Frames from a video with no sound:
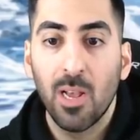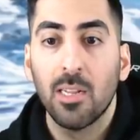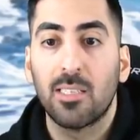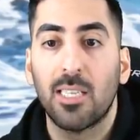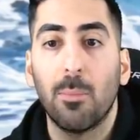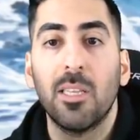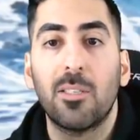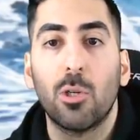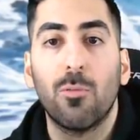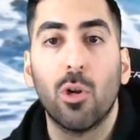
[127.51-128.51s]
Summon
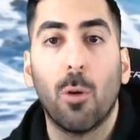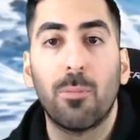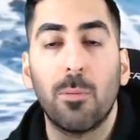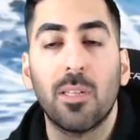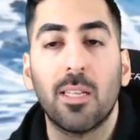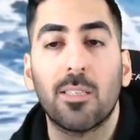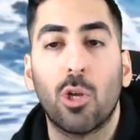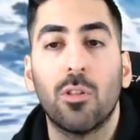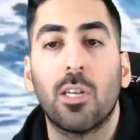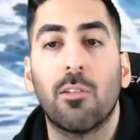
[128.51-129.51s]
History wurde optimiert, jetzt
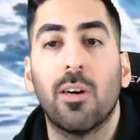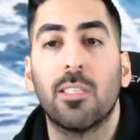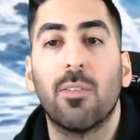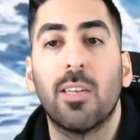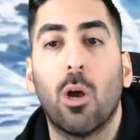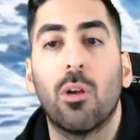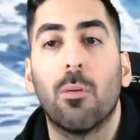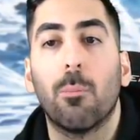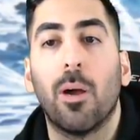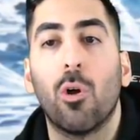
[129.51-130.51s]
könnt ihr quasi, wenn ihr
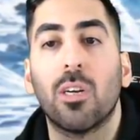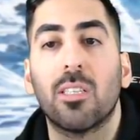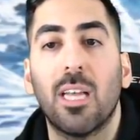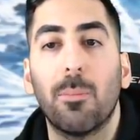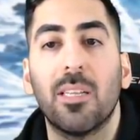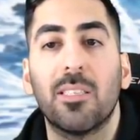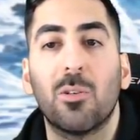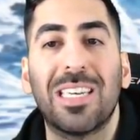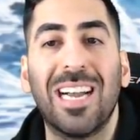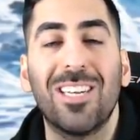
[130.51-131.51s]
bei eure Summon
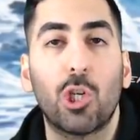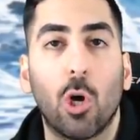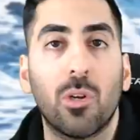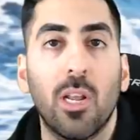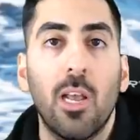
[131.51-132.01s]
History reinschaut,